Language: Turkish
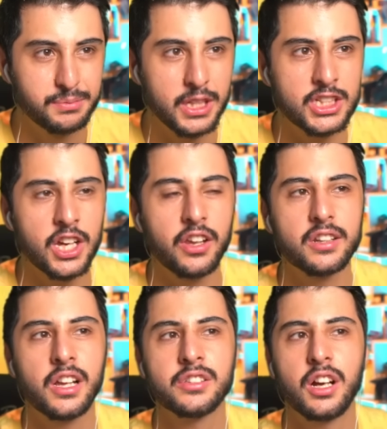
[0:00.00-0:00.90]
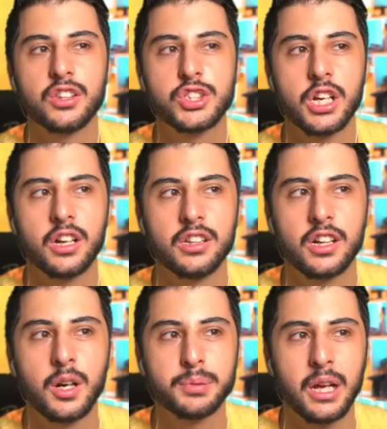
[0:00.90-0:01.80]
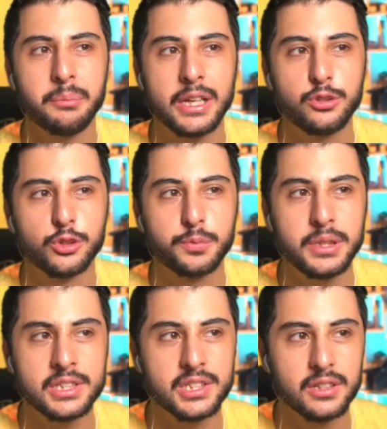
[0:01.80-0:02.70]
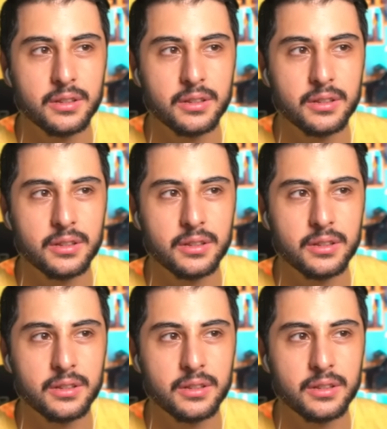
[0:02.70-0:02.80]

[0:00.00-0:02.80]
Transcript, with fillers: Bir de kenardan daldı çakal ya. Kapıdan bekliyorduk biz.